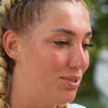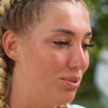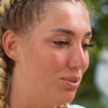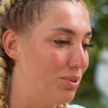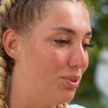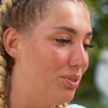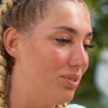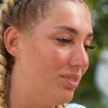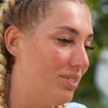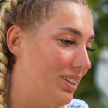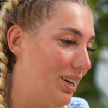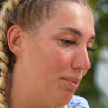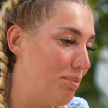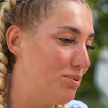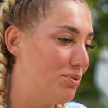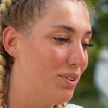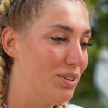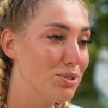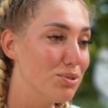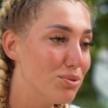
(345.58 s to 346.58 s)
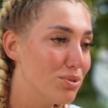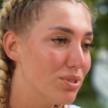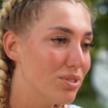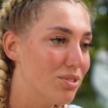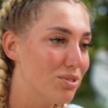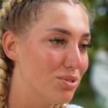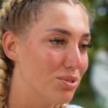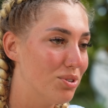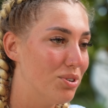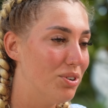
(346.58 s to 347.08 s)
So, ich habe es versucht
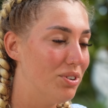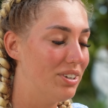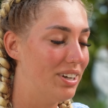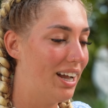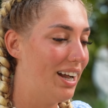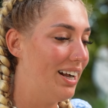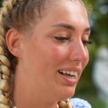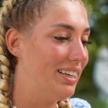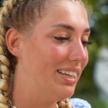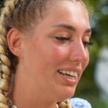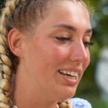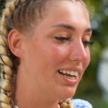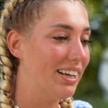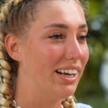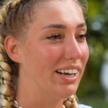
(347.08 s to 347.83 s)
so und da halt jeder